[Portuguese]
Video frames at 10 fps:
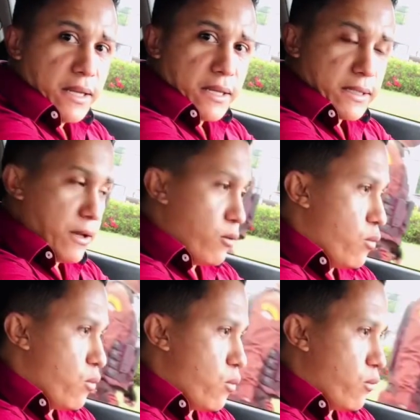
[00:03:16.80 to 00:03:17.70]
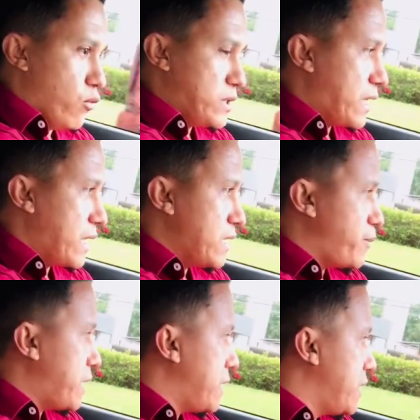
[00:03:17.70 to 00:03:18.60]
Tem um, você que é
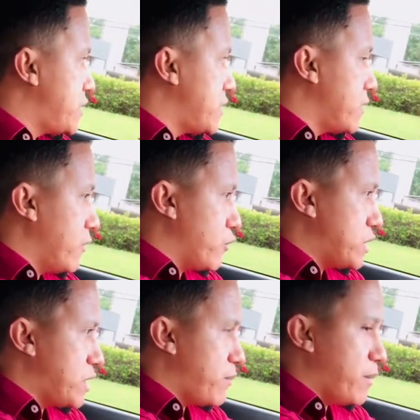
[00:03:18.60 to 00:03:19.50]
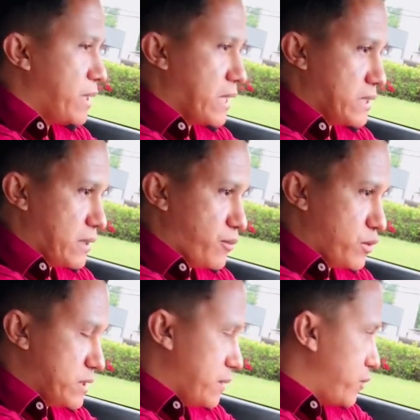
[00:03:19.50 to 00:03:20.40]
inexperiente, eu vou sentir a minha embreagem aqui, por
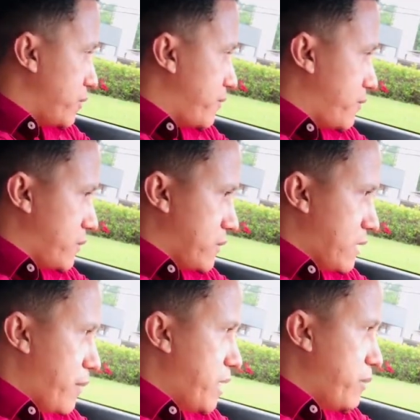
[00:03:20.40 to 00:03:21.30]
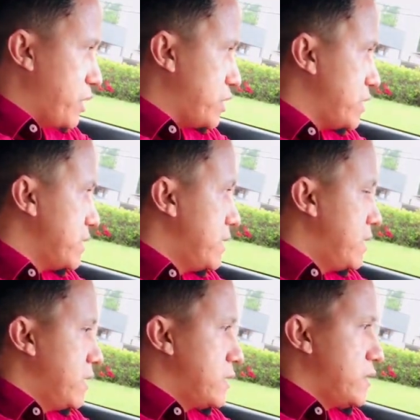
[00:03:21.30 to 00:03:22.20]
exemplo. Rapidamente, gente.
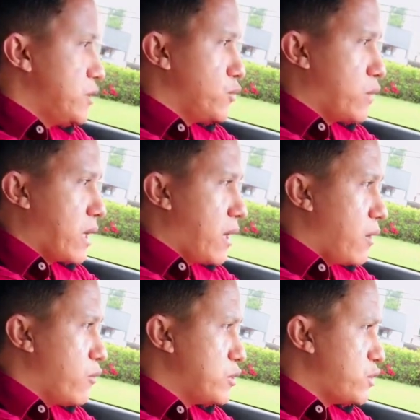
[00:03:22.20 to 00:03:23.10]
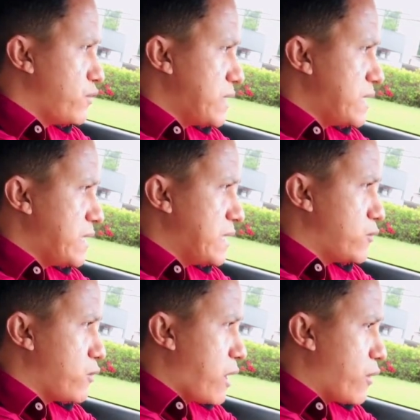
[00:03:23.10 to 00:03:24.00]
Senti o carro, quando eu tiver a certeza
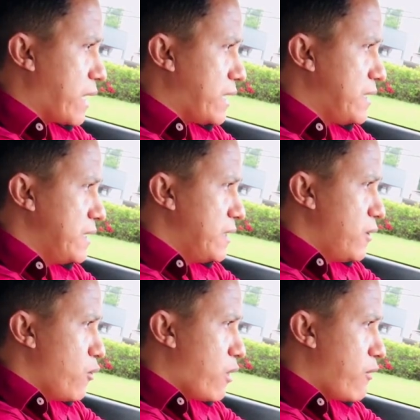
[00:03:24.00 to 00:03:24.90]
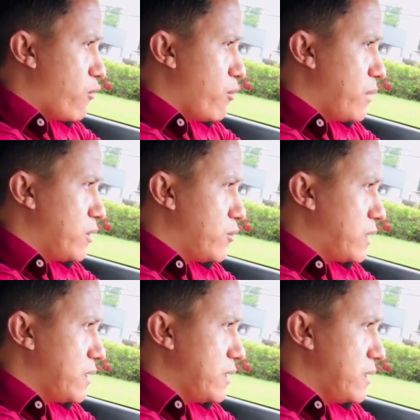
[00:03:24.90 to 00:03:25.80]
que o carro quer ir, o carro ficou meio
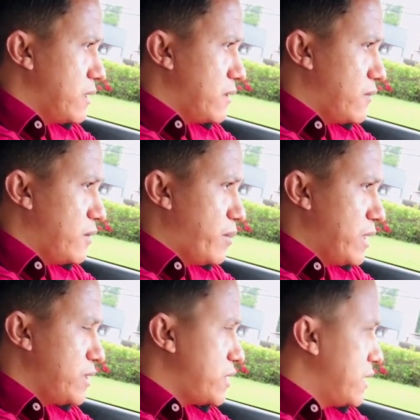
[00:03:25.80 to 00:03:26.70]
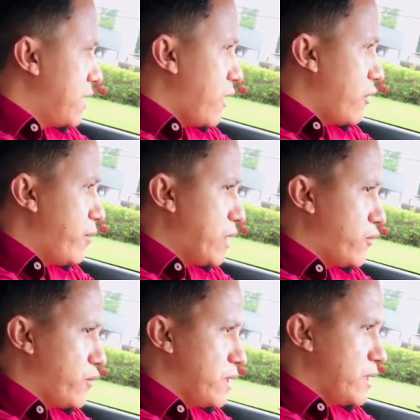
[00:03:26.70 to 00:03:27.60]
que vibrante, aí eu libero o
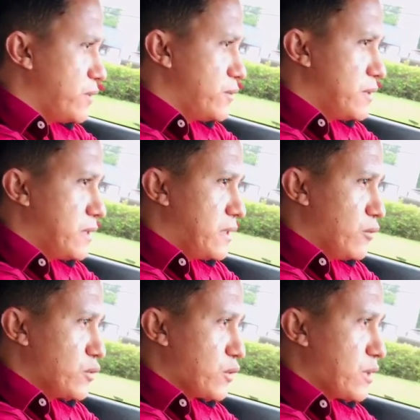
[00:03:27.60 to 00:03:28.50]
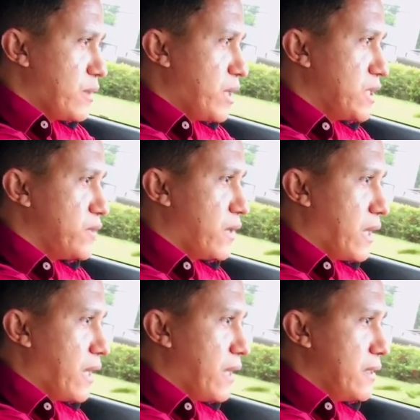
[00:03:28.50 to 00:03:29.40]
freio, Vou soltando a embreagem
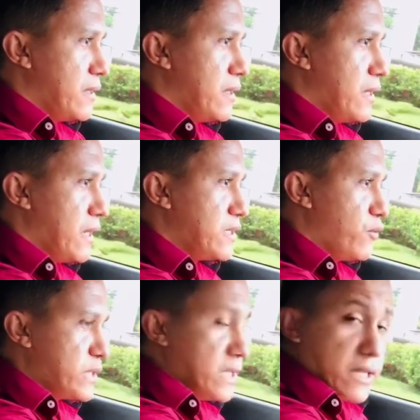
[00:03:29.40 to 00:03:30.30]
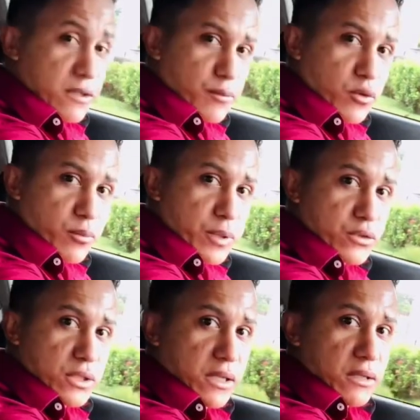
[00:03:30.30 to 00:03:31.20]
devagar. Aí já vou acelerando um pouquinho para ajudar.